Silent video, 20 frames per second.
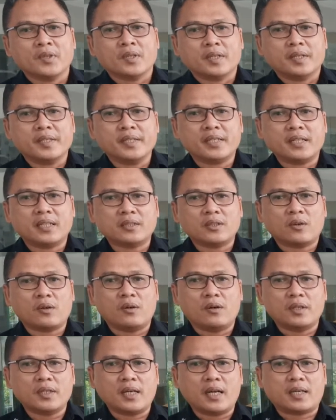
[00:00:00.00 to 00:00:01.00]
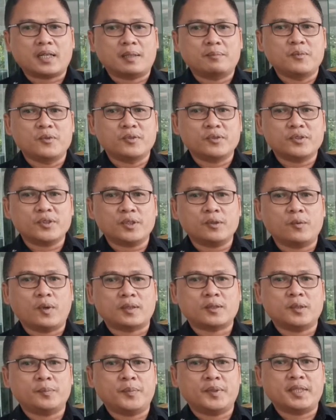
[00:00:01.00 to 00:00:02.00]
Indikator on akan muncul
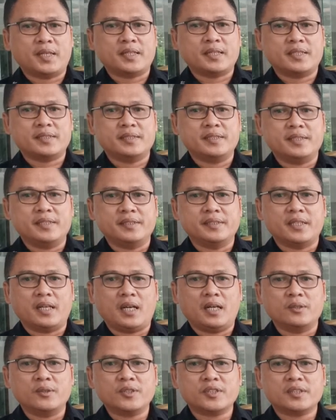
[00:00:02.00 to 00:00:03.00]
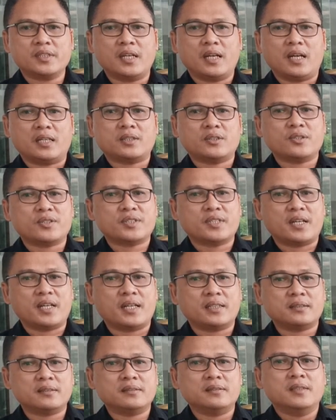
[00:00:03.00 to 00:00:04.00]
waktu pedal gas diinjak halus atau
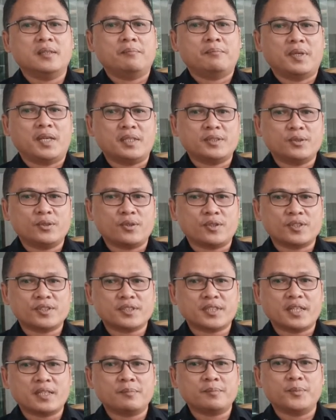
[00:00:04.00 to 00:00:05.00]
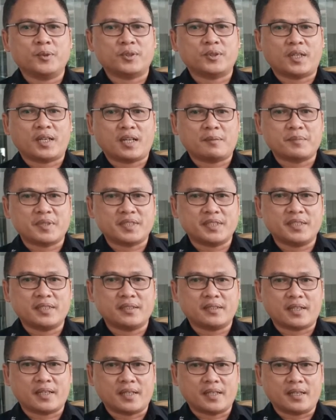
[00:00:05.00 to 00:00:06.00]
saat melaju konstan putaran mesin
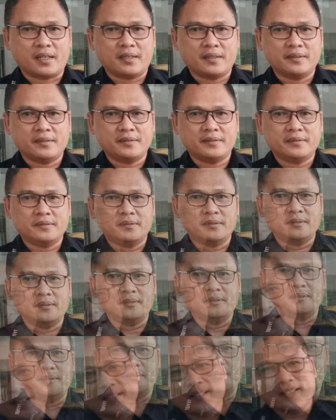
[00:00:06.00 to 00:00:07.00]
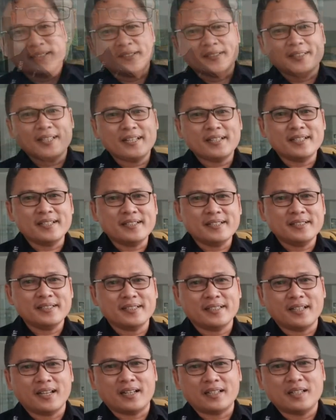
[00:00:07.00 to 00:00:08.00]
rendah. Jadi,
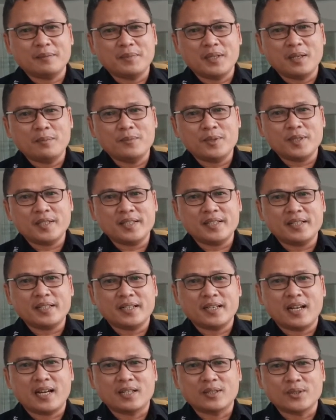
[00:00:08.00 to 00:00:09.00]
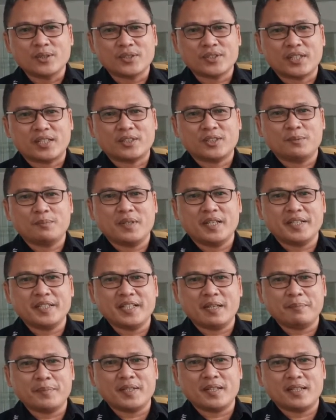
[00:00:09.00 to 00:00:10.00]
jika Anda mengemudi dengan halus atau
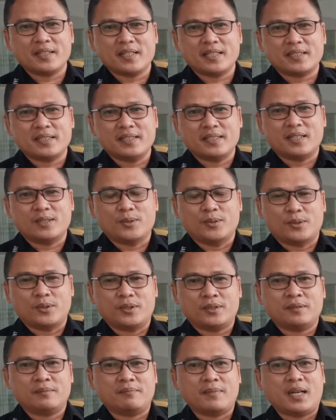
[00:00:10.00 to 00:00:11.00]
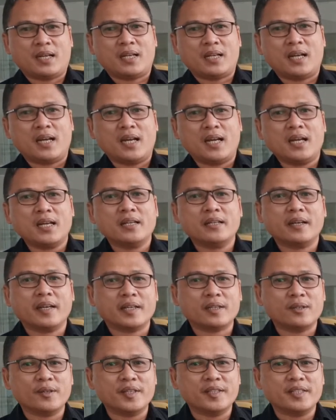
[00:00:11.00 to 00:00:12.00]
menginjak pedal gas dengan urut, maka
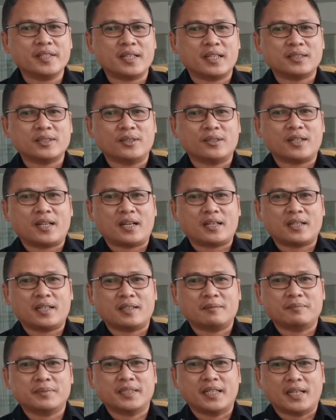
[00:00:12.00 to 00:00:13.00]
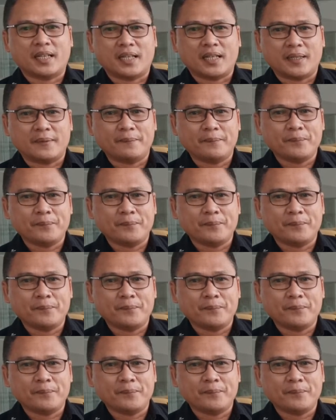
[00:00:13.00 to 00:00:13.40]
indikator akan nyala.